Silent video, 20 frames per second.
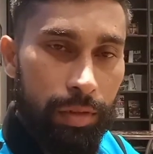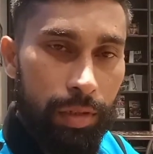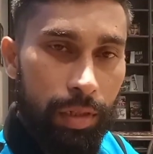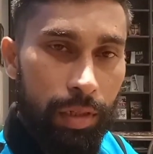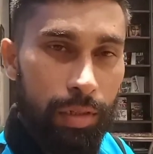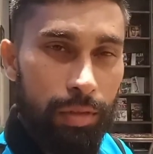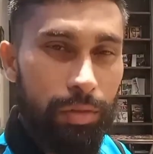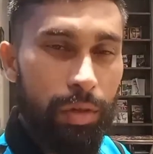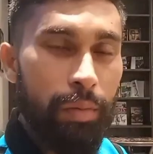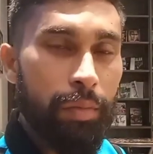
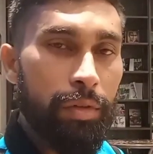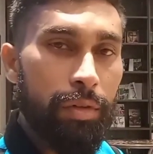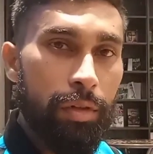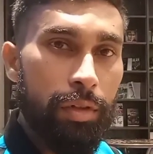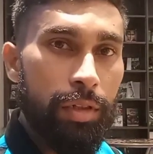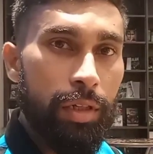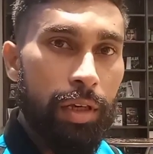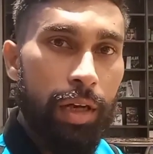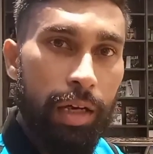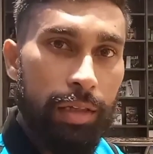যে
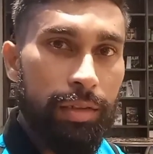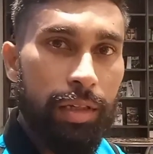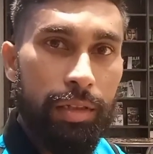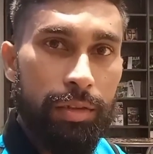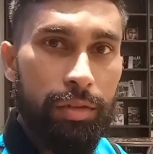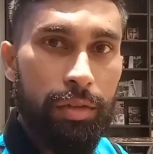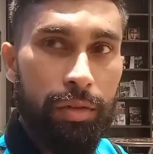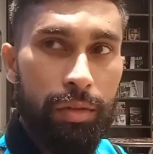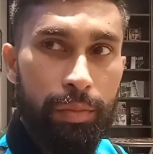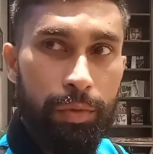সমর্থকদের
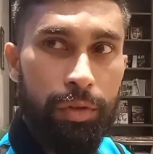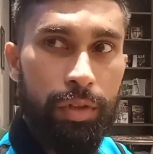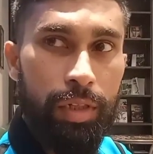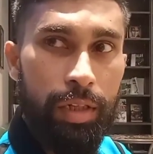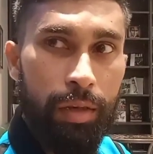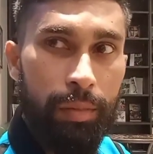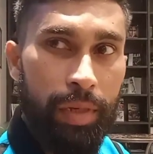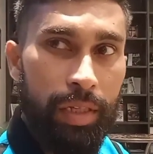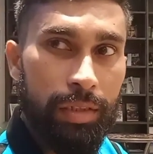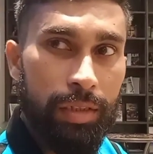আসার জন্য
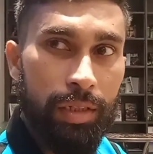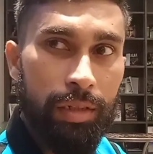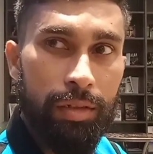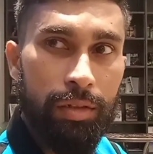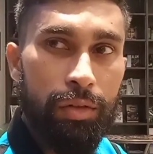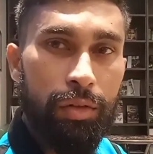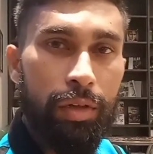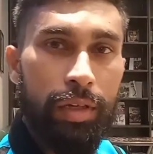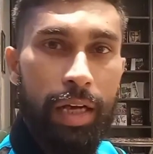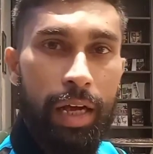প্রতিটা ম্যাচে
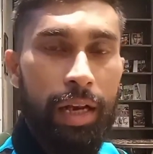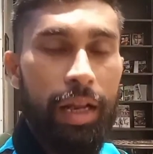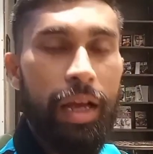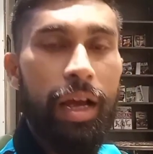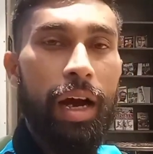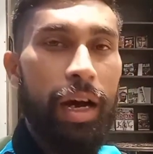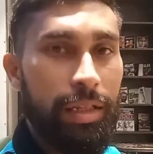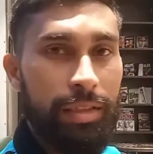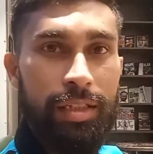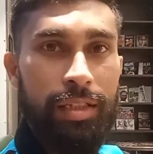তো
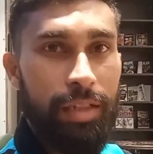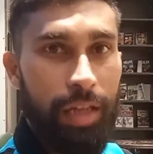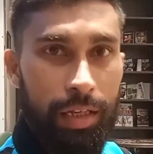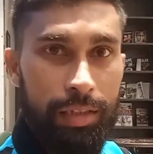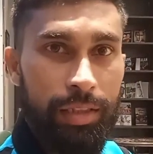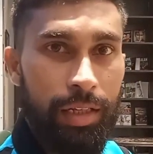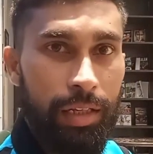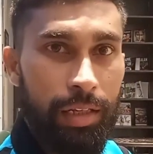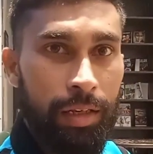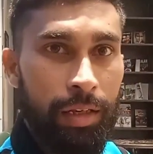খেলায় আর জিত
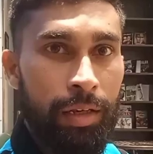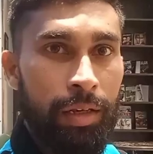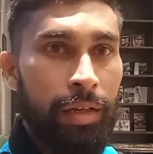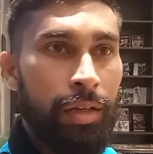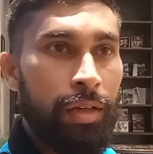আছেই